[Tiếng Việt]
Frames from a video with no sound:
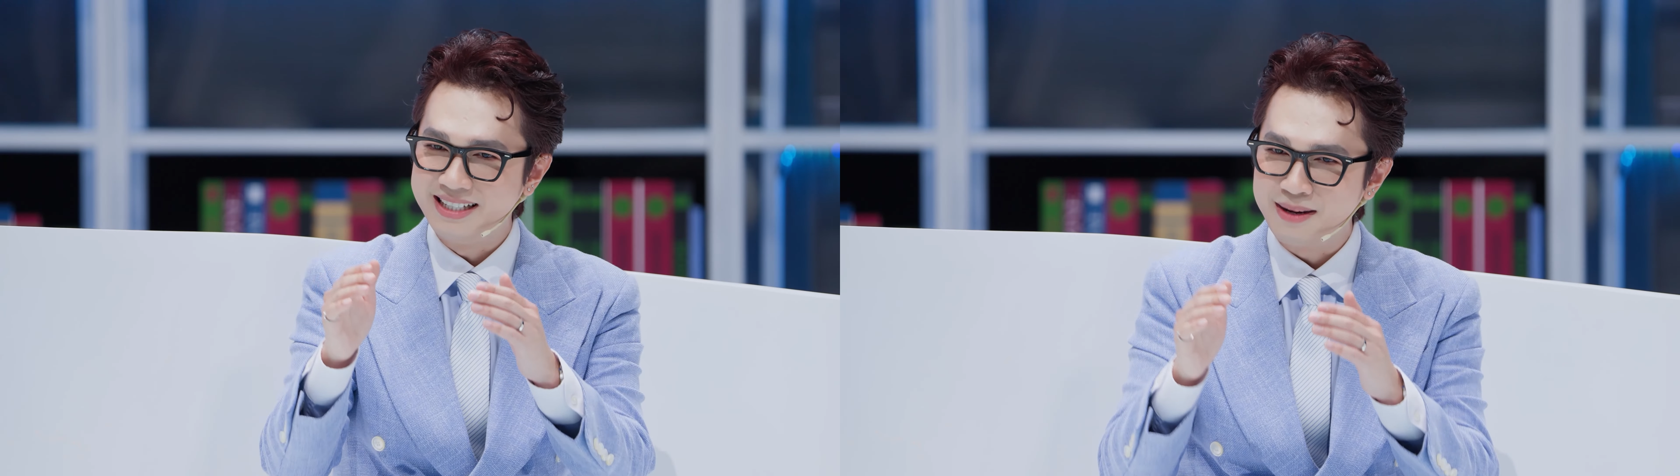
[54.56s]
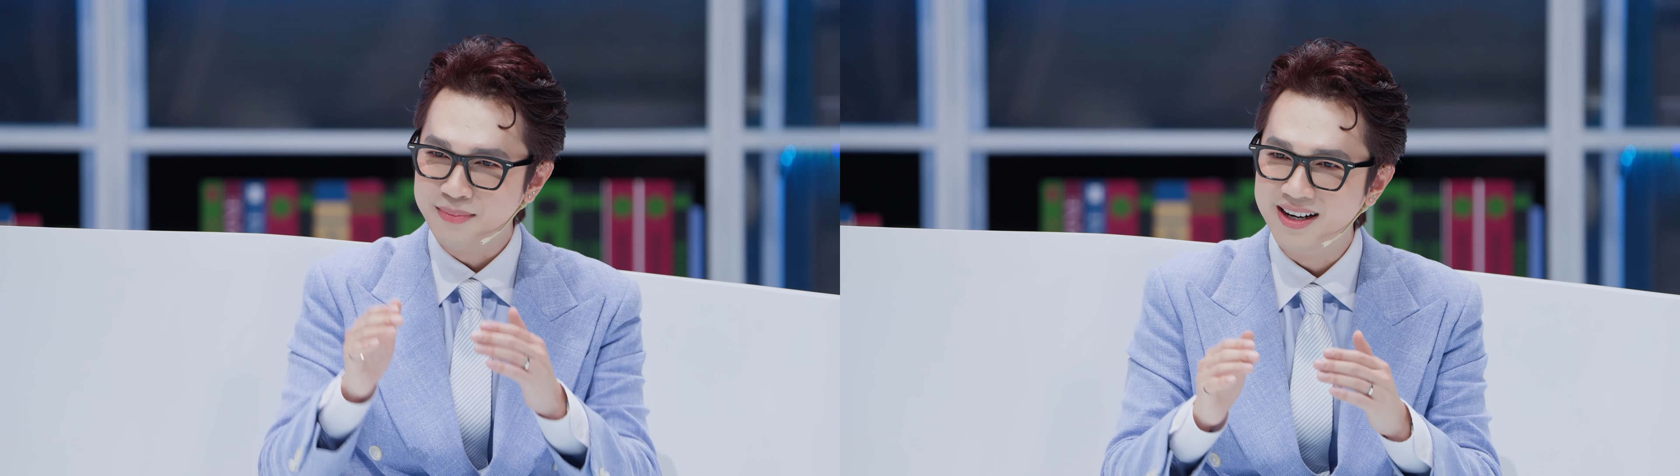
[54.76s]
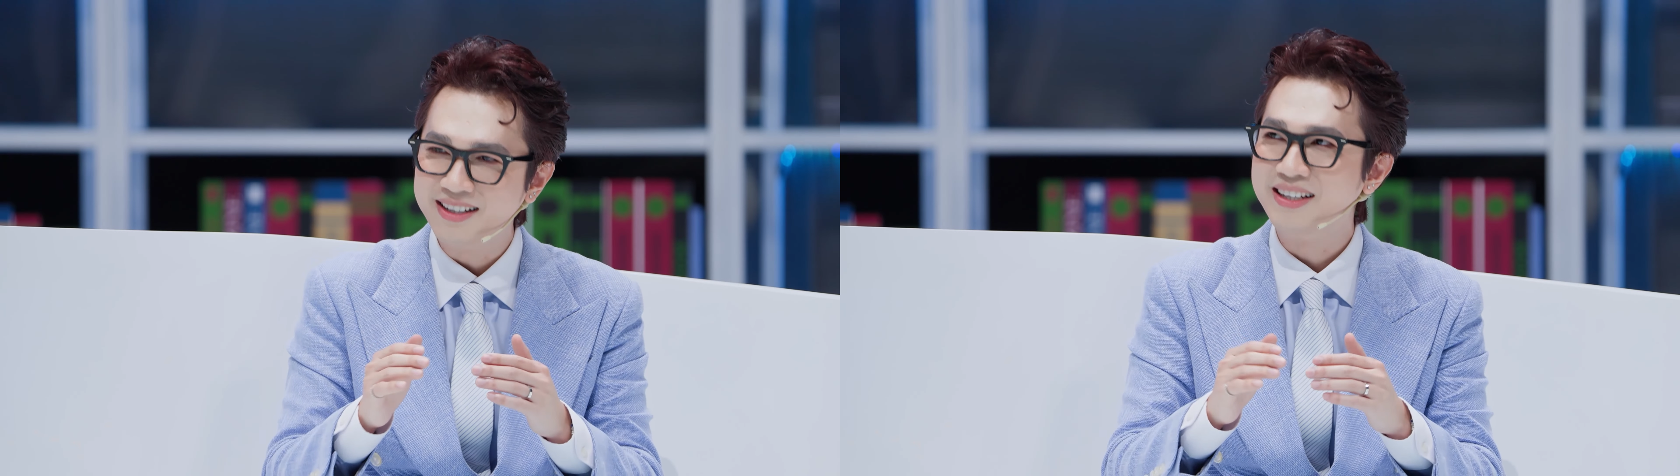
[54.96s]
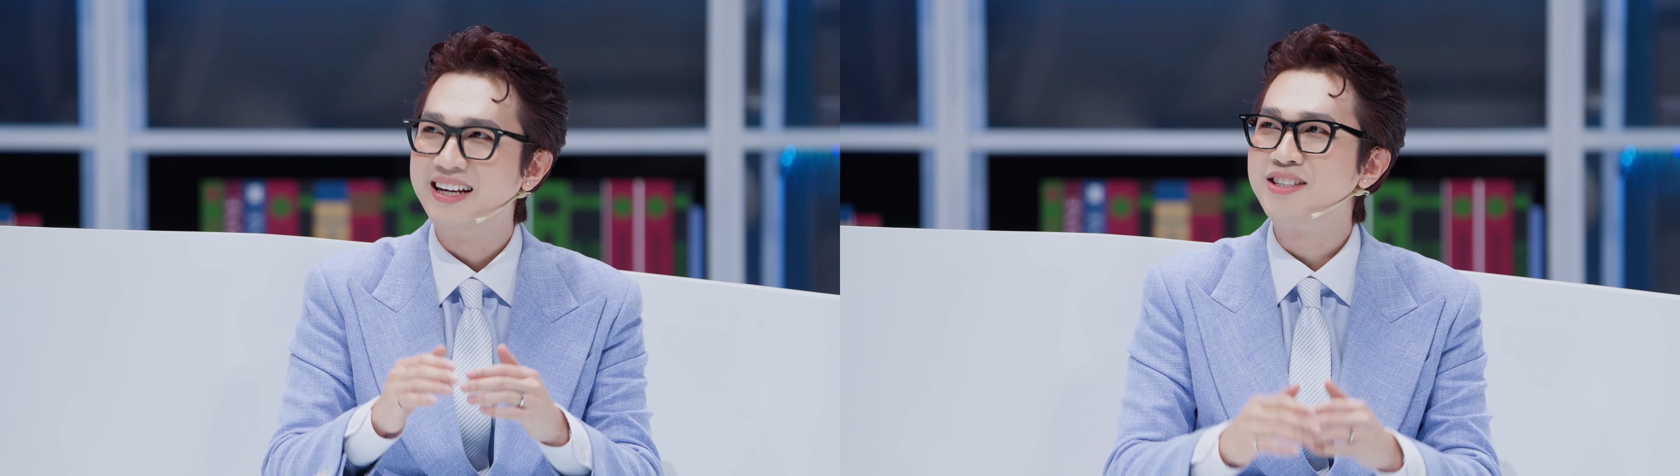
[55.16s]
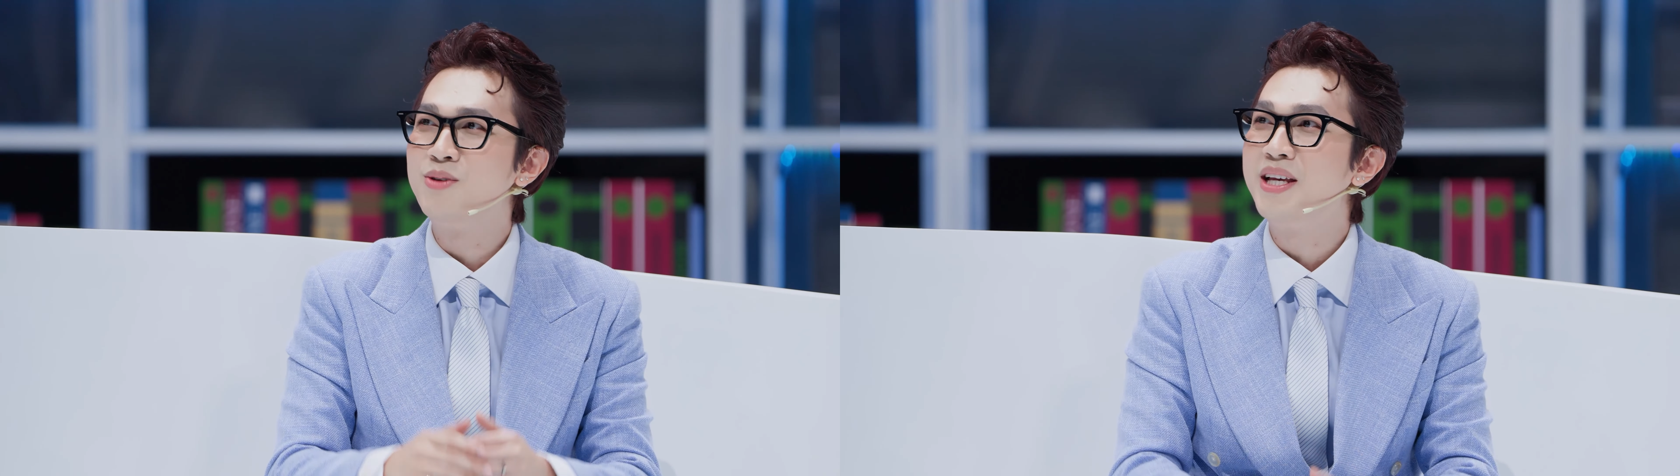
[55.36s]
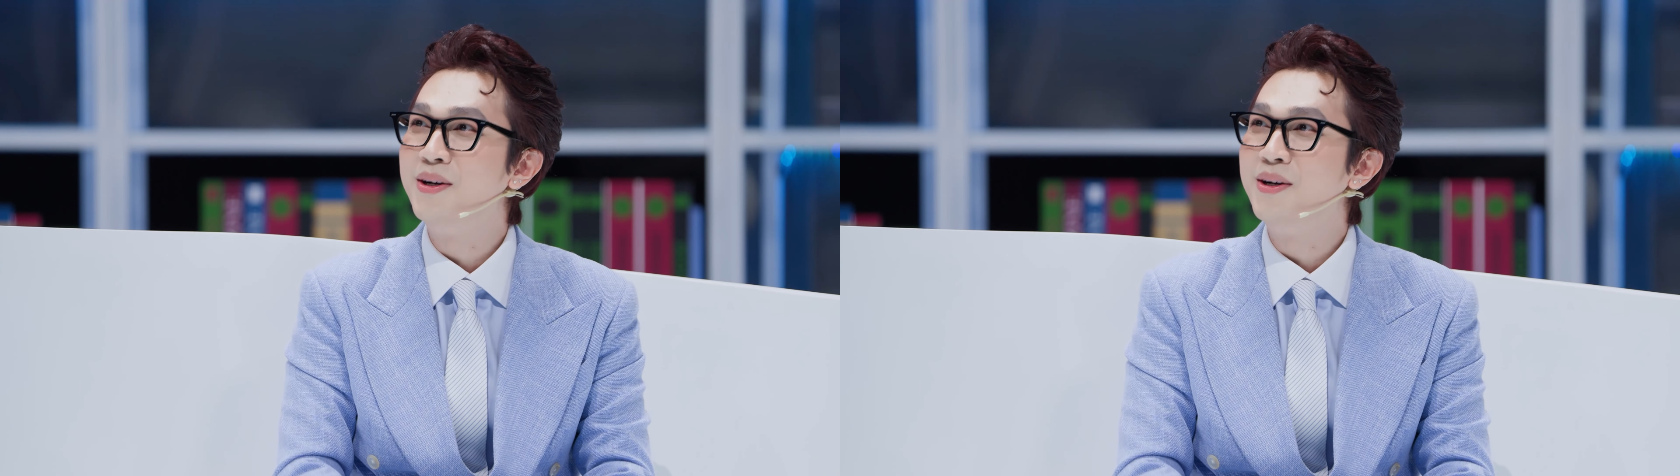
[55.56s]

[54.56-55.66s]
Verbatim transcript: giảm bớt cái đó lại chút